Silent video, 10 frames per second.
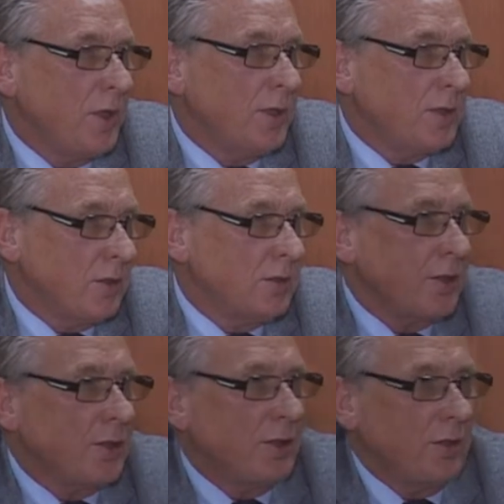stąd
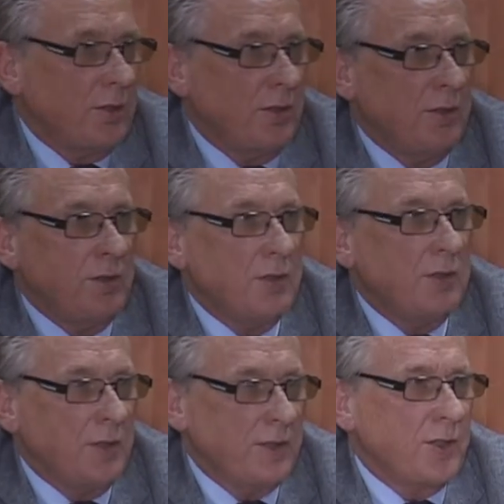też
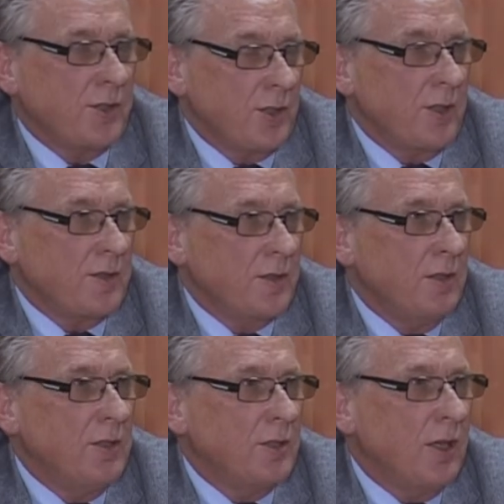jest jeszcze nas
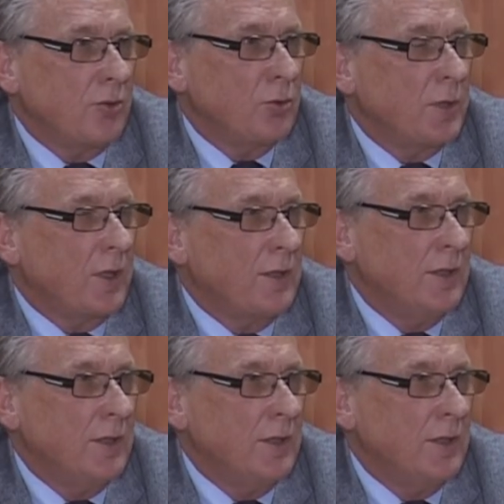liczna grupka